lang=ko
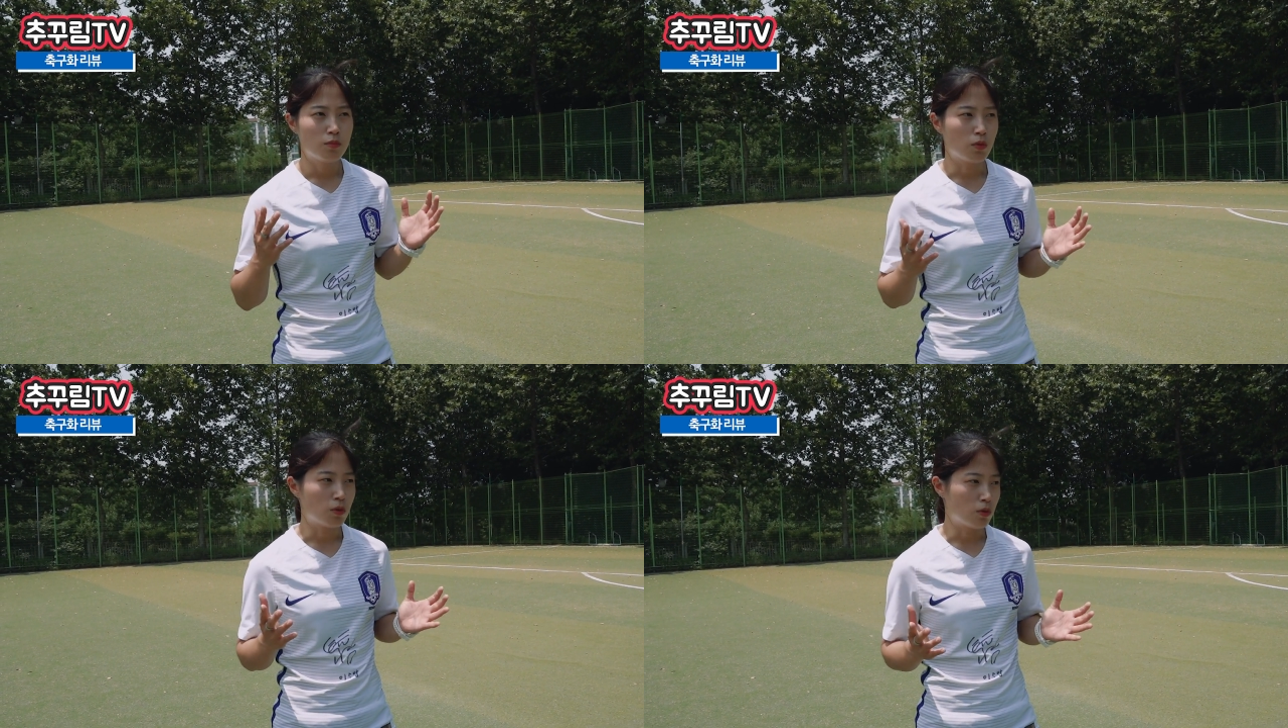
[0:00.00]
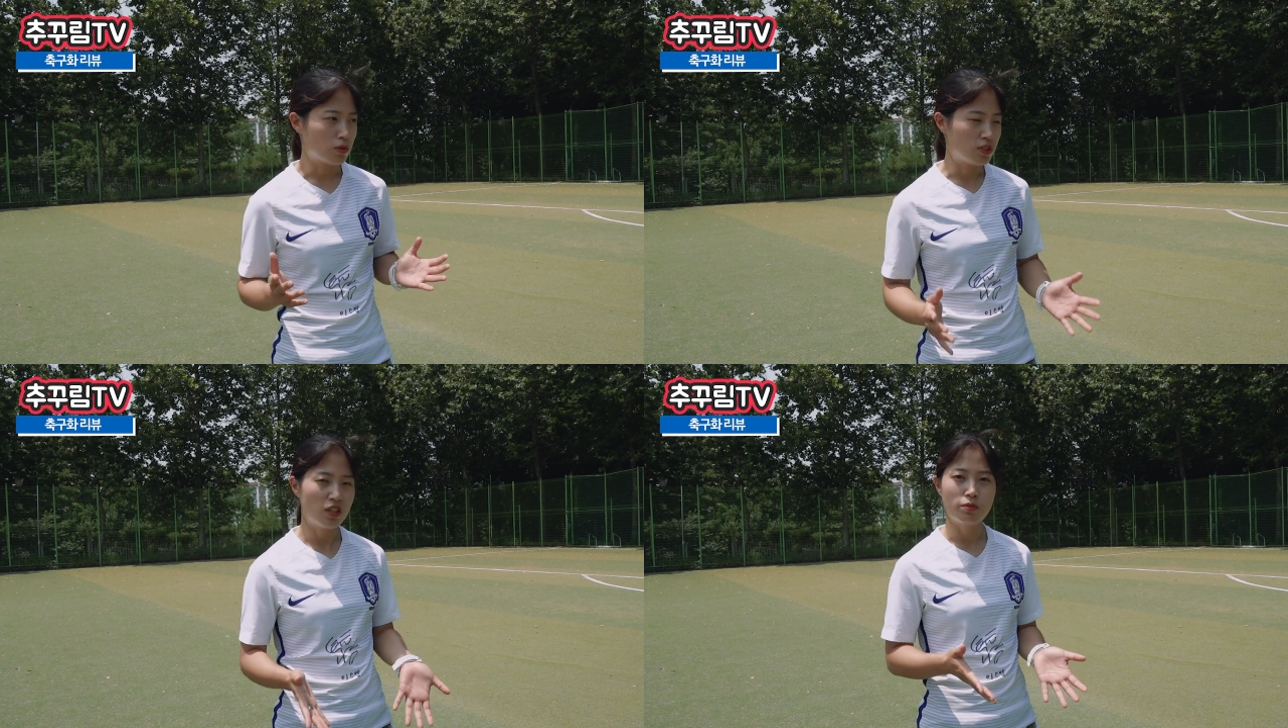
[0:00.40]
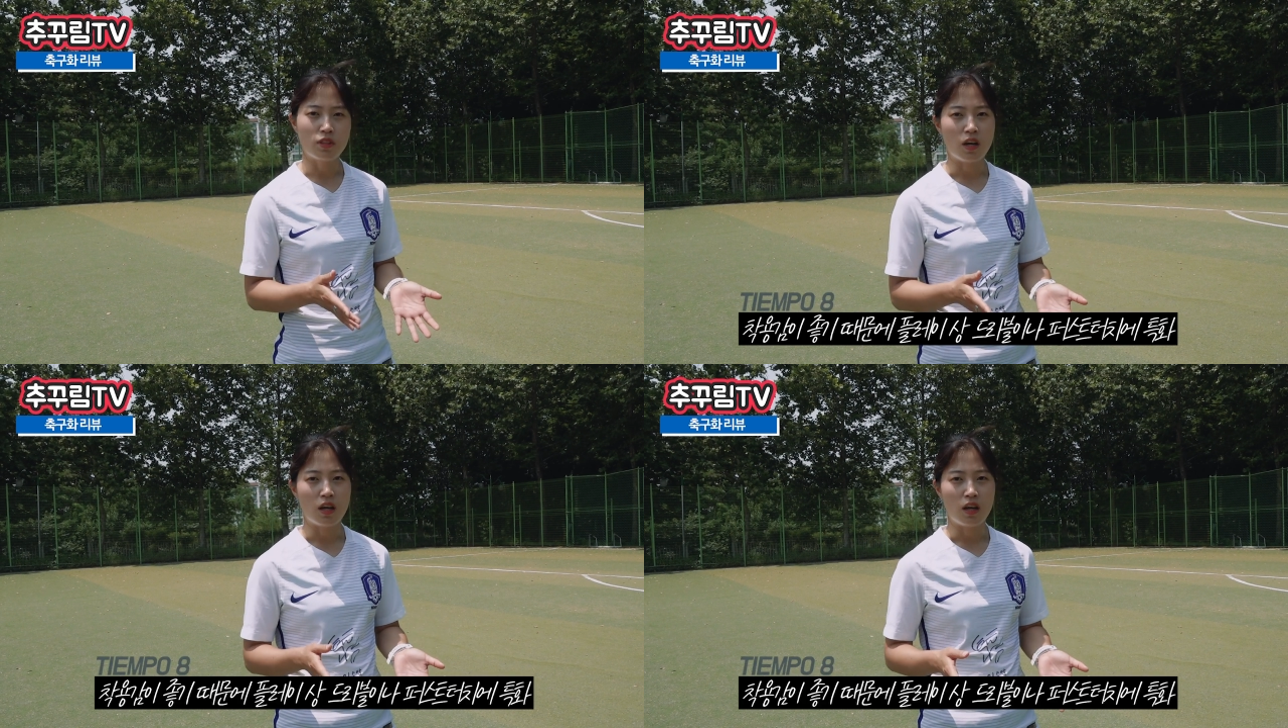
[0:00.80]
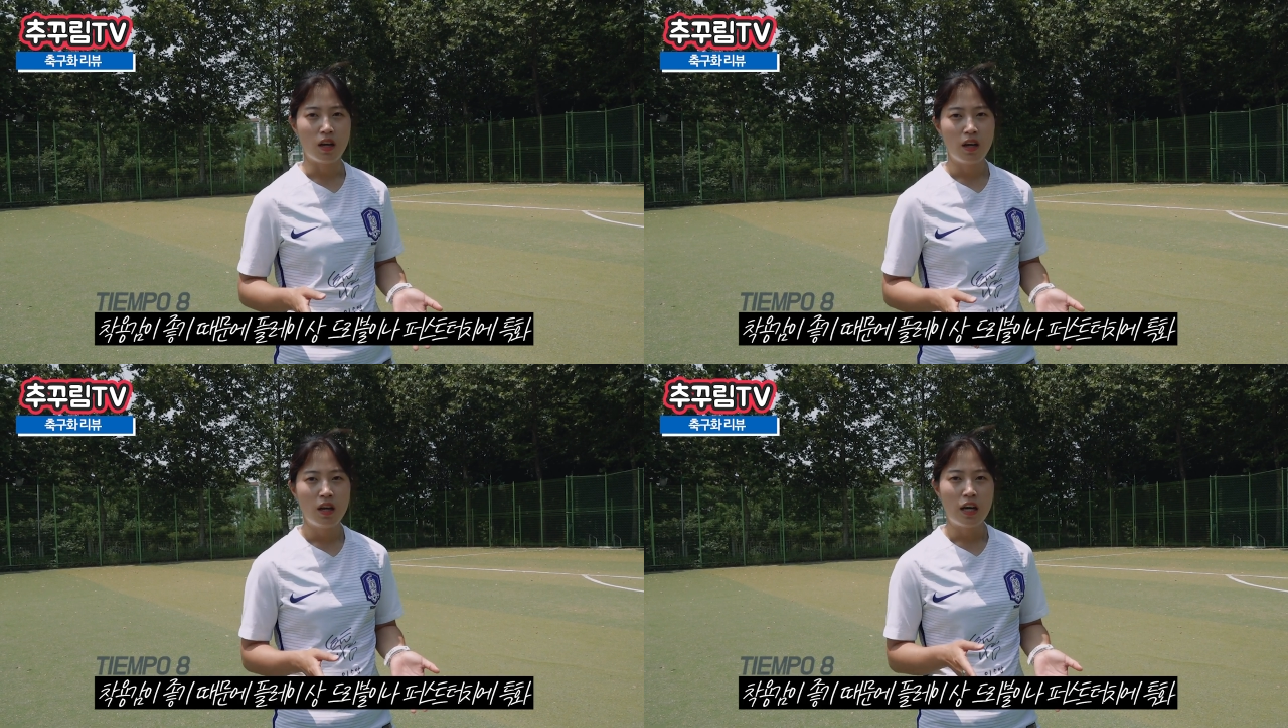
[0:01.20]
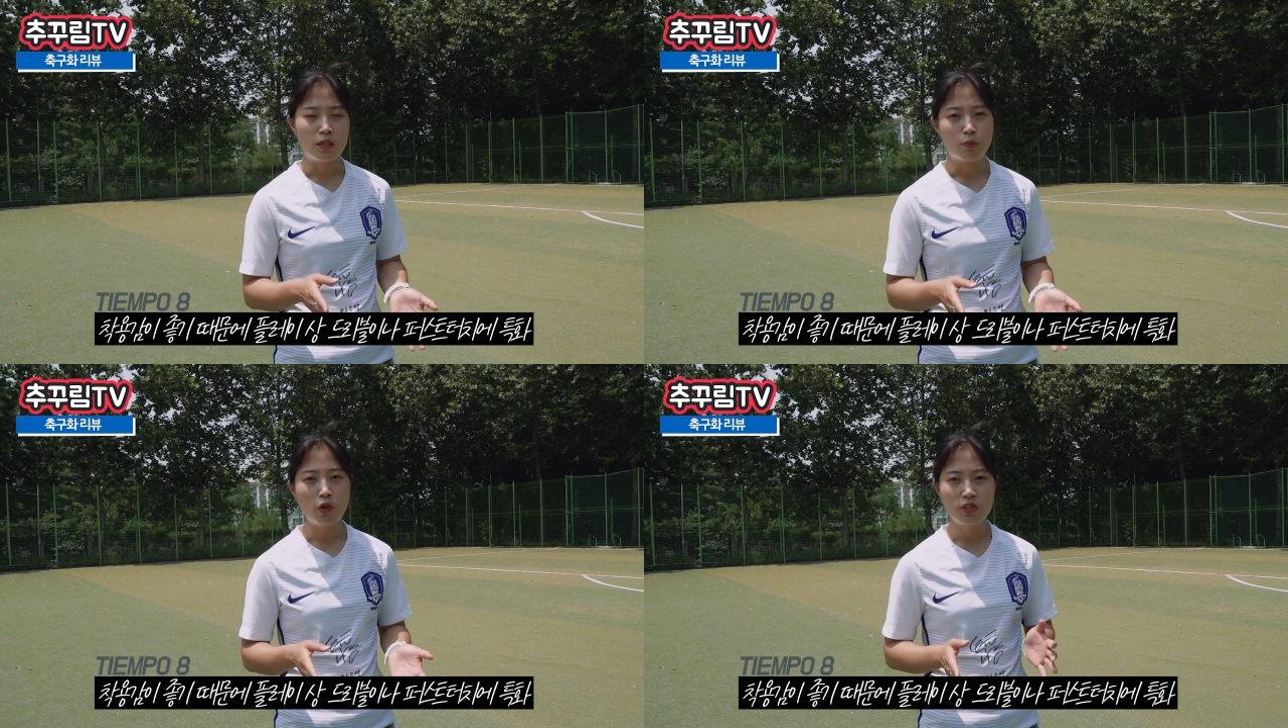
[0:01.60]
뭐 드리블이나
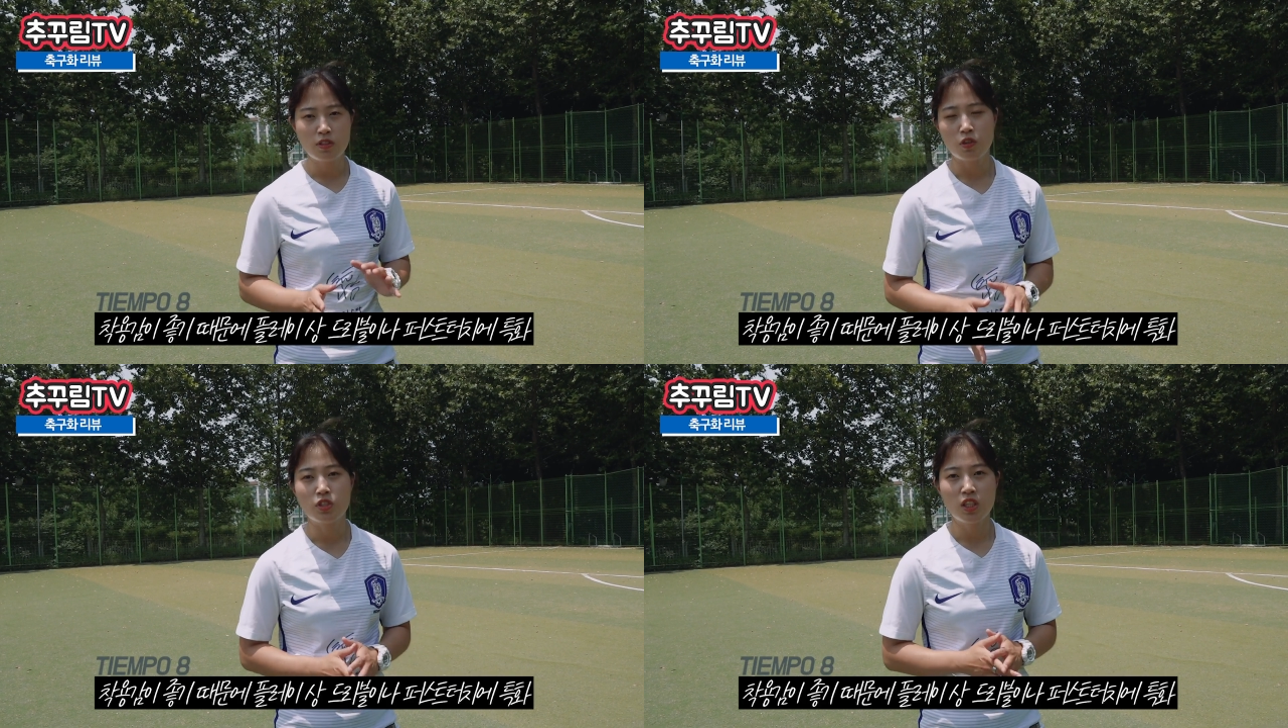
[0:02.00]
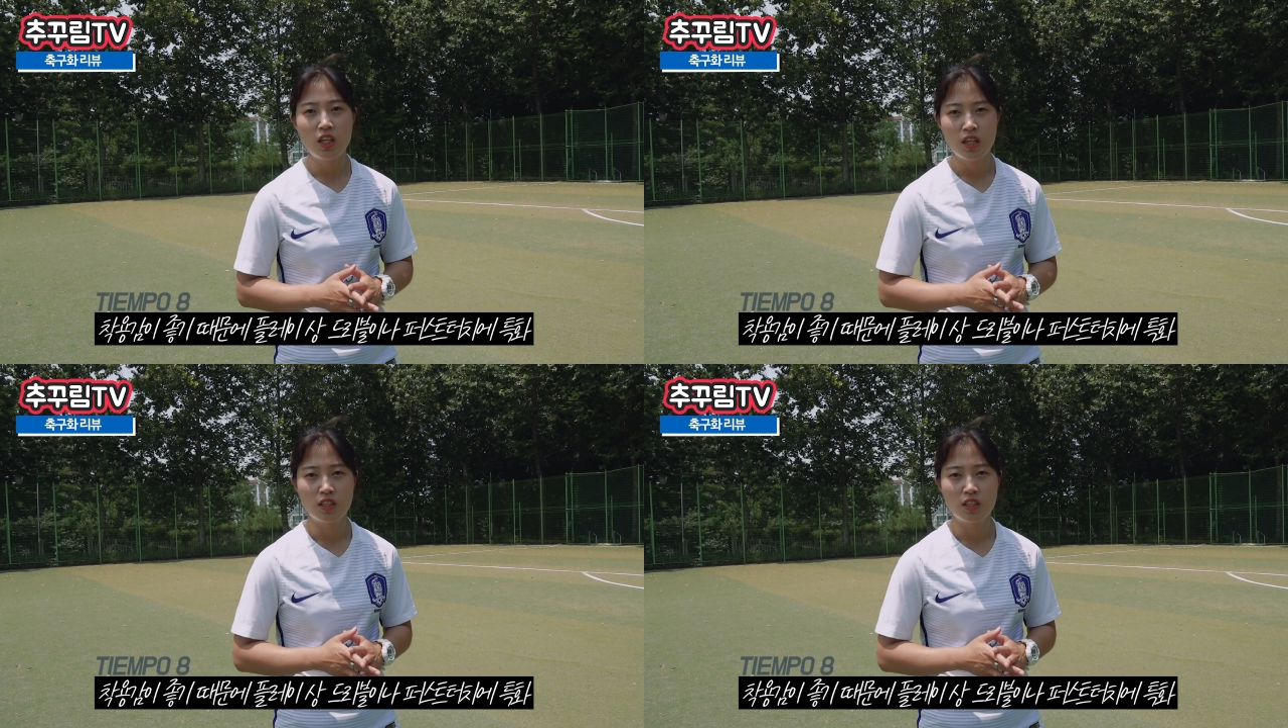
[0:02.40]
아니면 퍼스트 터치